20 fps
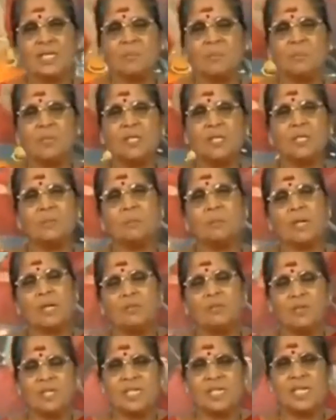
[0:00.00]
தேட்சி பெற்று
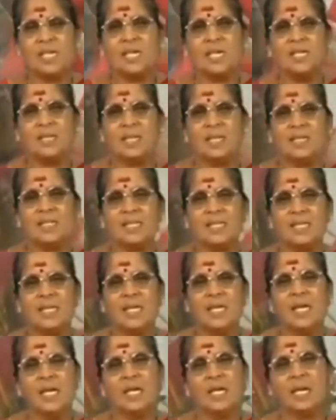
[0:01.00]
பல விஷயங்களை தெரிஞ்சு
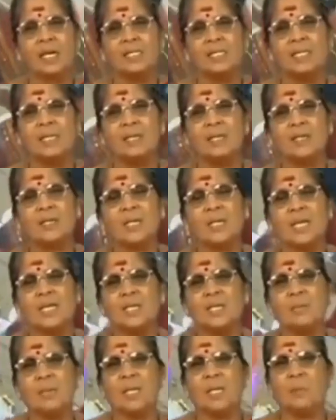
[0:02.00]
காசி
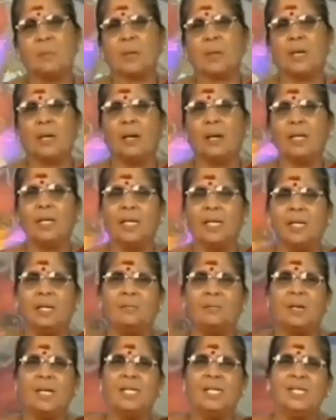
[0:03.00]
ரிஷிகேஷம் என்று பல
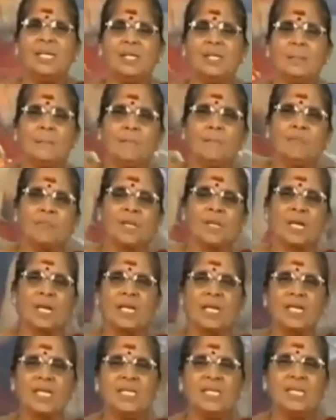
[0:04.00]
ஆண்டுகள் வாழ்ந்து
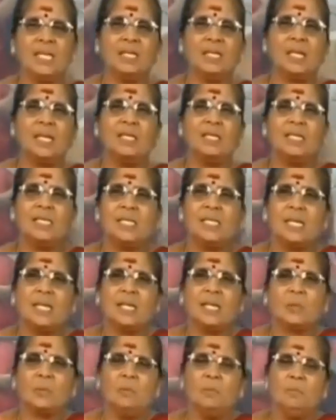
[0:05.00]
கடைசியில் தென்
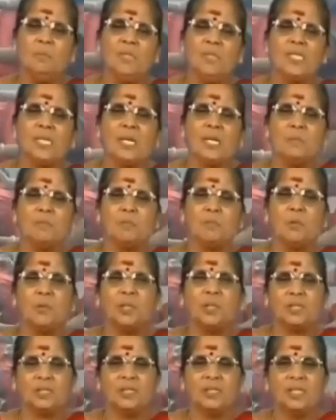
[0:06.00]
திசையில ரொம்ப
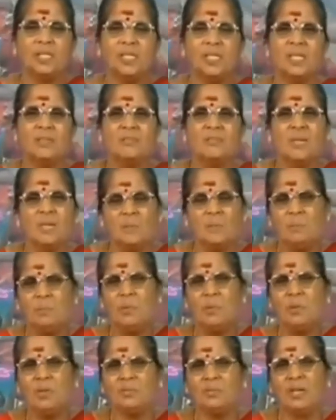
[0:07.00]
சலிப்போடு
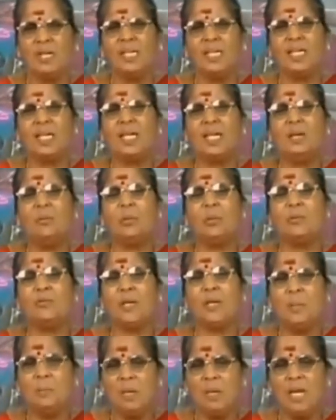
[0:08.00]
வெறுப்போடு வாழ்க்கையே ஒரு
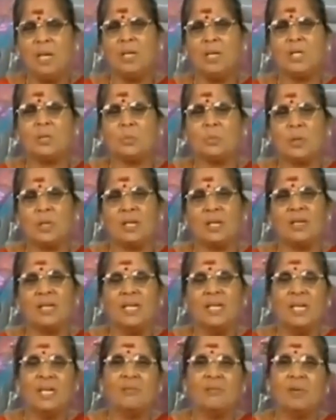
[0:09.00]
வெறுமையானது போல
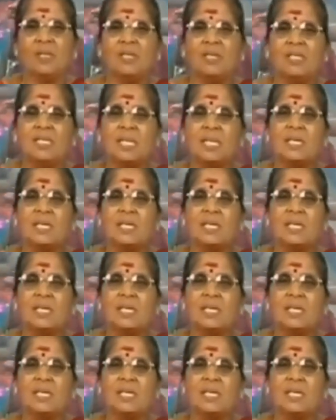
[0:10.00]
வந்து